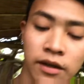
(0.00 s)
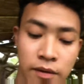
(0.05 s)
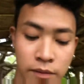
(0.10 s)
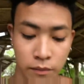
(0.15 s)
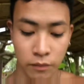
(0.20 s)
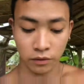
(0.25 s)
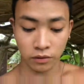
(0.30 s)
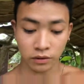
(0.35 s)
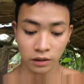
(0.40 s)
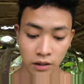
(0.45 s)

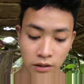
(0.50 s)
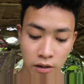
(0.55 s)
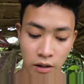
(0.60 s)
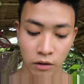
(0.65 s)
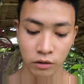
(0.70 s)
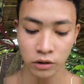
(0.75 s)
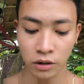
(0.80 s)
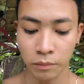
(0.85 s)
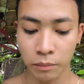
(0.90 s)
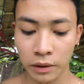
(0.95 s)
minutasan ko
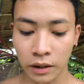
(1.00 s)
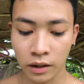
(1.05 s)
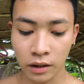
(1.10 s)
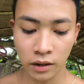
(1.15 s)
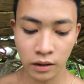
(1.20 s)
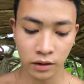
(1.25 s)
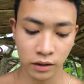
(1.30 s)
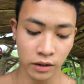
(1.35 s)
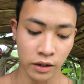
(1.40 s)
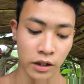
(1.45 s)
siya
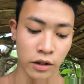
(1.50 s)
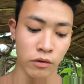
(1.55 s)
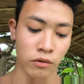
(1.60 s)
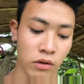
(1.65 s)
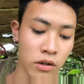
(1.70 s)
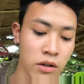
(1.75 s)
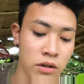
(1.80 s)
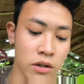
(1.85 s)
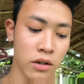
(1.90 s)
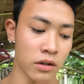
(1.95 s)
parang iano ko
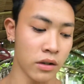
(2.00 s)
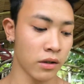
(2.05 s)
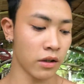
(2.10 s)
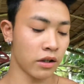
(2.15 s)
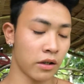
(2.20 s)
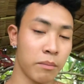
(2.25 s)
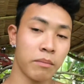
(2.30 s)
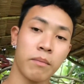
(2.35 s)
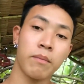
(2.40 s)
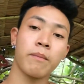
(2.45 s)
lang siya dyan
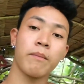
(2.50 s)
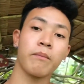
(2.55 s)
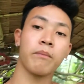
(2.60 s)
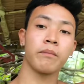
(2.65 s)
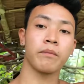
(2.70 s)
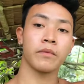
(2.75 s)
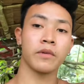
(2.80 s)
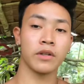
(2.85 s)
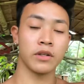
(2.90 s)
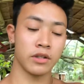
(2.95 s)

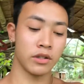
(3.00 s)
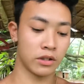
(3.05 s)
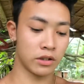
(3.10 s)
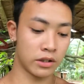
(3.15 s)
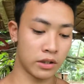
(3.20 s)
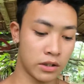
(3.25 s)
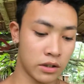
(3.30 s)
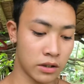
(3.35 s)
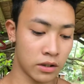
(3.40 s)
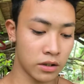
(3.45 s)
is
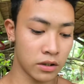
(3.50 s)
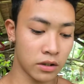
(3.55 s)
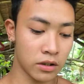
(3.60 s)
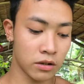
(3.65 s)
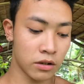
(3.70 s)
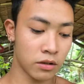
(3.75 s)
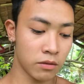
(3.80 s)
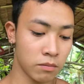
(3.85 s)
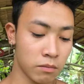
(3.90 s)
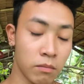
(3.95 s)

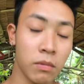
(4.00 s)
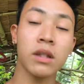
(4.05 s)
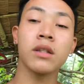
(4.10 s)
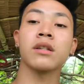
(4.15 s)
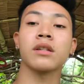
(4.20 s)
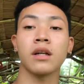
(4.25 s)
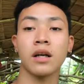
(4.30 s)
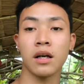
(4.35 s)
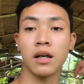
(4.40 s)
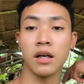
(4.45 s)

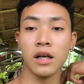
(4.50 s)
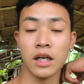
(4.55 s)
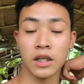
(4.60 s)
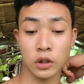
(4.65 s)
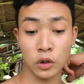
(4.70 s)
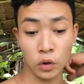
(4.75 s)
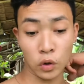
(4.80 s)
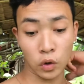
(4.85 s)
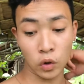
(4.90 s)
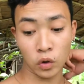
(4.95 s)
basta
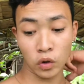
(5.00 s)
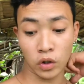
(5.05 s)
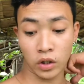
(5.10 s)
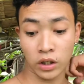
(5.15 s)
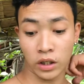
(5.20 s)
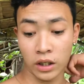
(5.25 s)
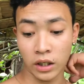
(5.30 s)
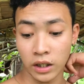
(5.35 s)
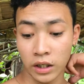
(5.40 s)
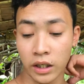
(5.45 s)
so
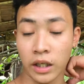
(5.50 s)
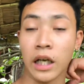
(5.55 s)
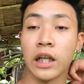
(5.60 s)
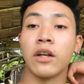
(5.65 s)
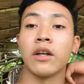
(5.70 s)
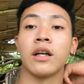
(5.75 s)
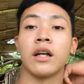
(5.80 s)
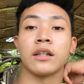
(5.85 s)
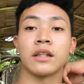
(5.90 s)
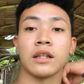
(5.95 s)
iano
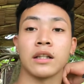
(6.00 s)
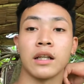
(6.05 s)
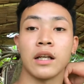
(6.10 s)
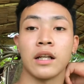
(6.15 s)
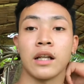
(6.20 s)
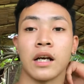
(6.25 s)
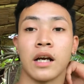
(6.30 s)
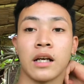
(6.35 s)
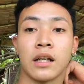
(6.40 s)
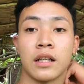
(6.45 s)
natin
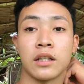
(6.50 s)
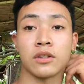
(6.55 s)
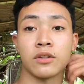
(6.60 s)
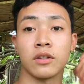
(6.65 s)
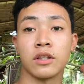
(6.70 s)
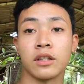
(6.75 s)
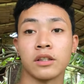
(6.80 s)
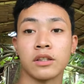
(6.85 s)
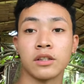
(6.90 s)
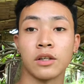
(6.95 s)
ilalagay na so
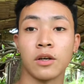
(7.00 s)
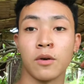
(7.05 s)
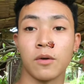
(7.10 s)
let's go